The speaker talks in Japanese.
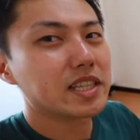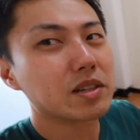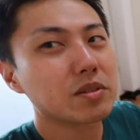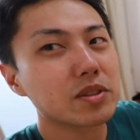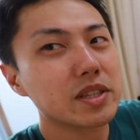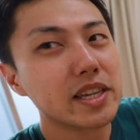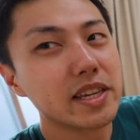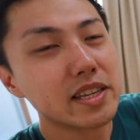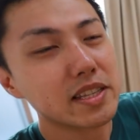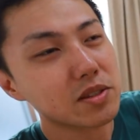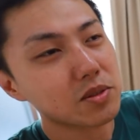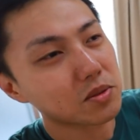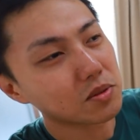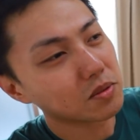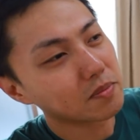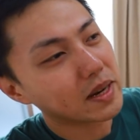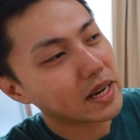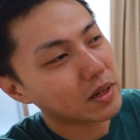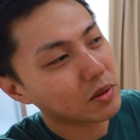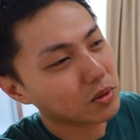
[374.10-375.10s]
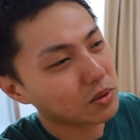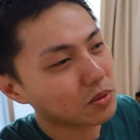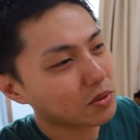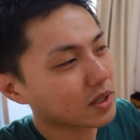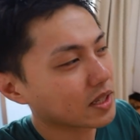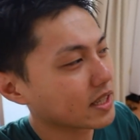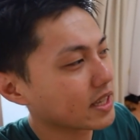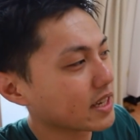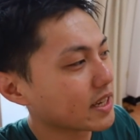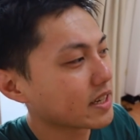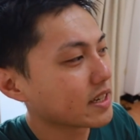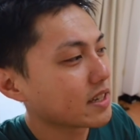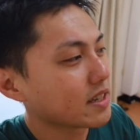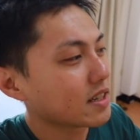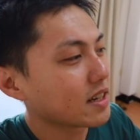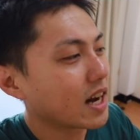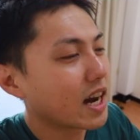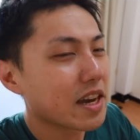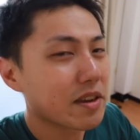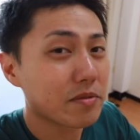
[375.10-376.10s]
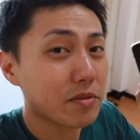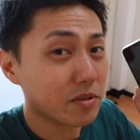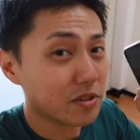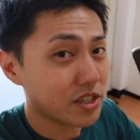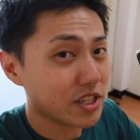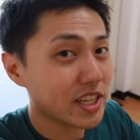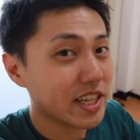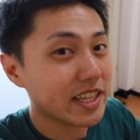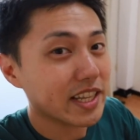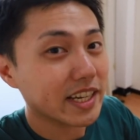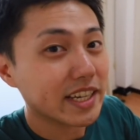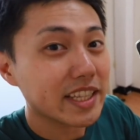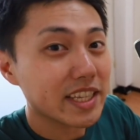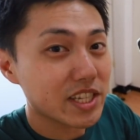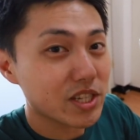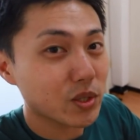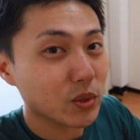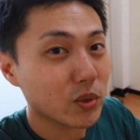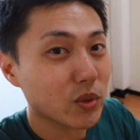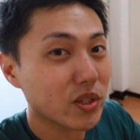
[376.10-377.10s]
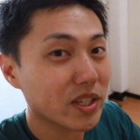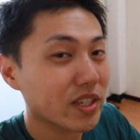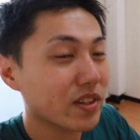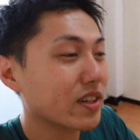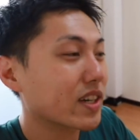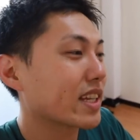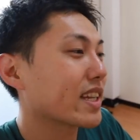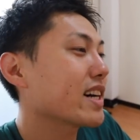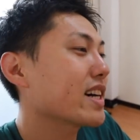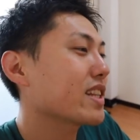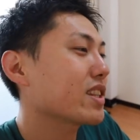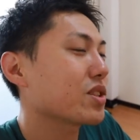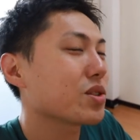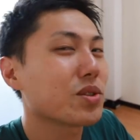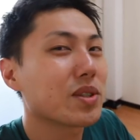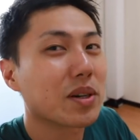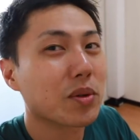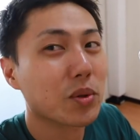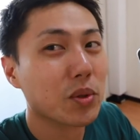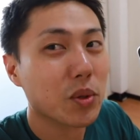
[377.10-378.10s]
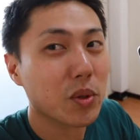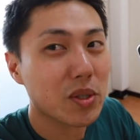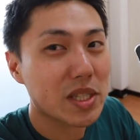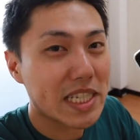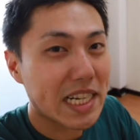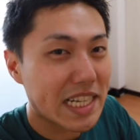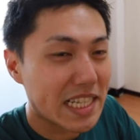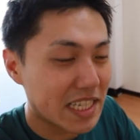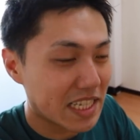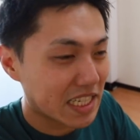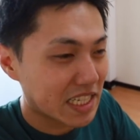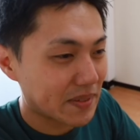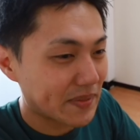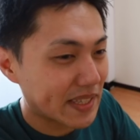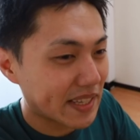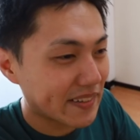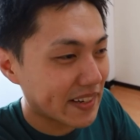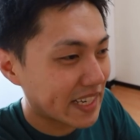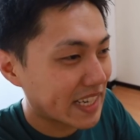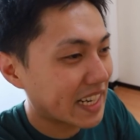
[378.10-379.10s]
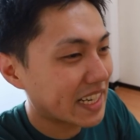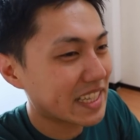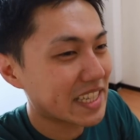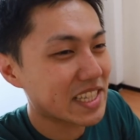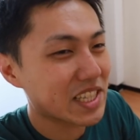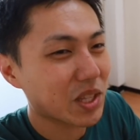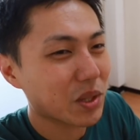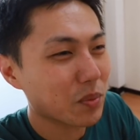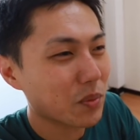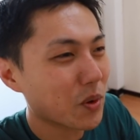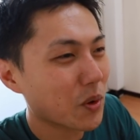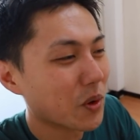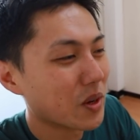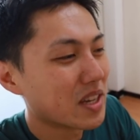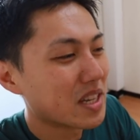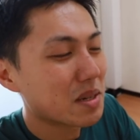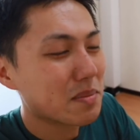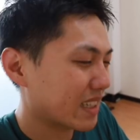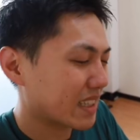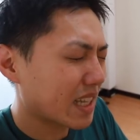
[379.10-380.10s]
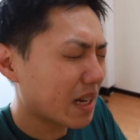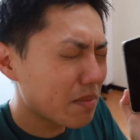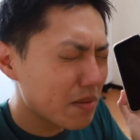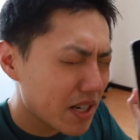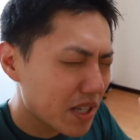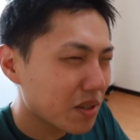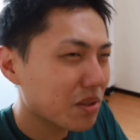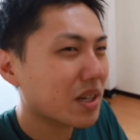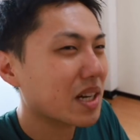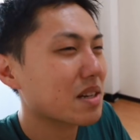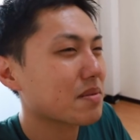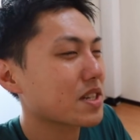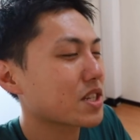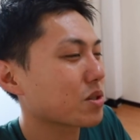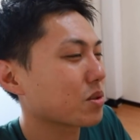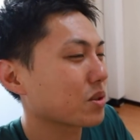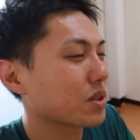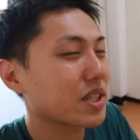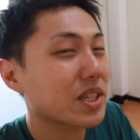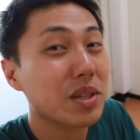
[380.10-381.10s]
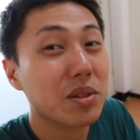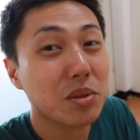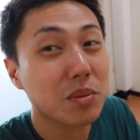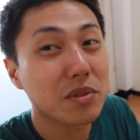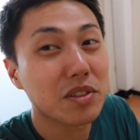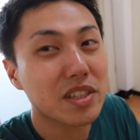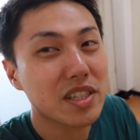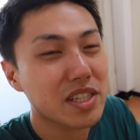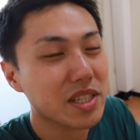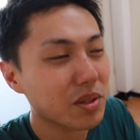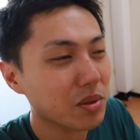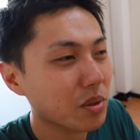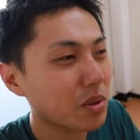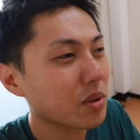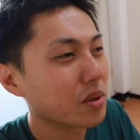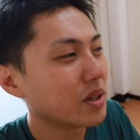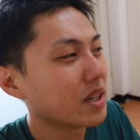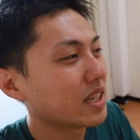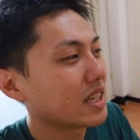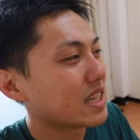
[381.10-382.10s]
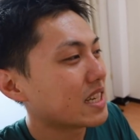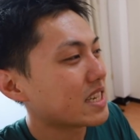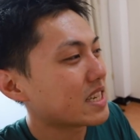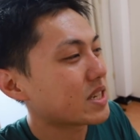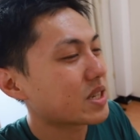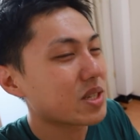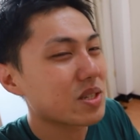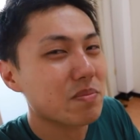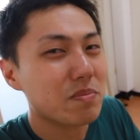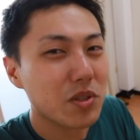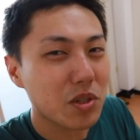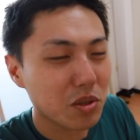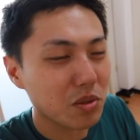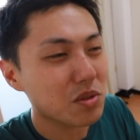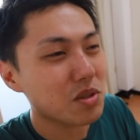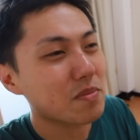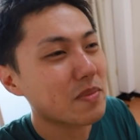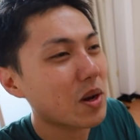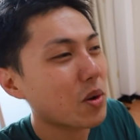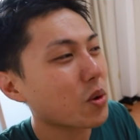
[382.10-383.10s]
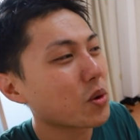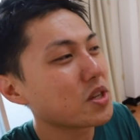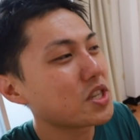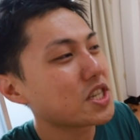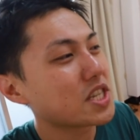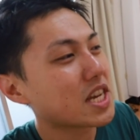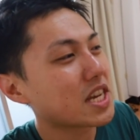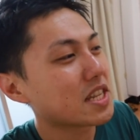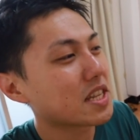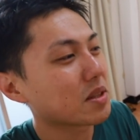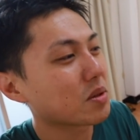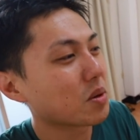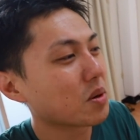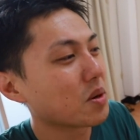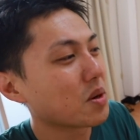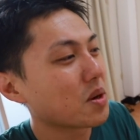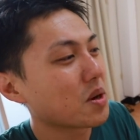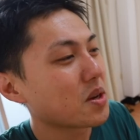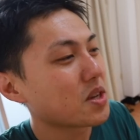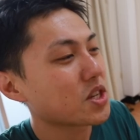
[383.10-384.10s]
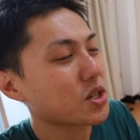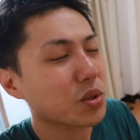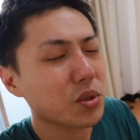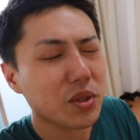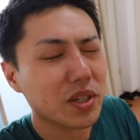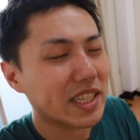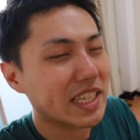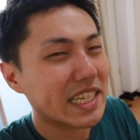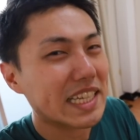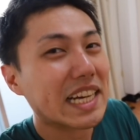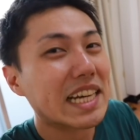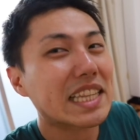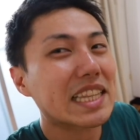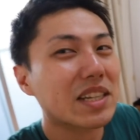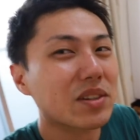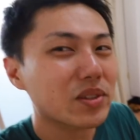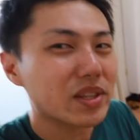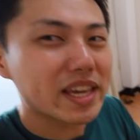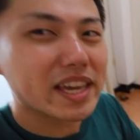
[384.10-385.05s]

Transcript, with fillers: なのでその前の動画で アイフォンいち 台だけで仕事できるかなっていうようなことをチャレンジしてみたわけなんですけども、タブレットがあれば仕事できると思うんですけど、ちょっとスマホいちだいだと仕事ができなかったの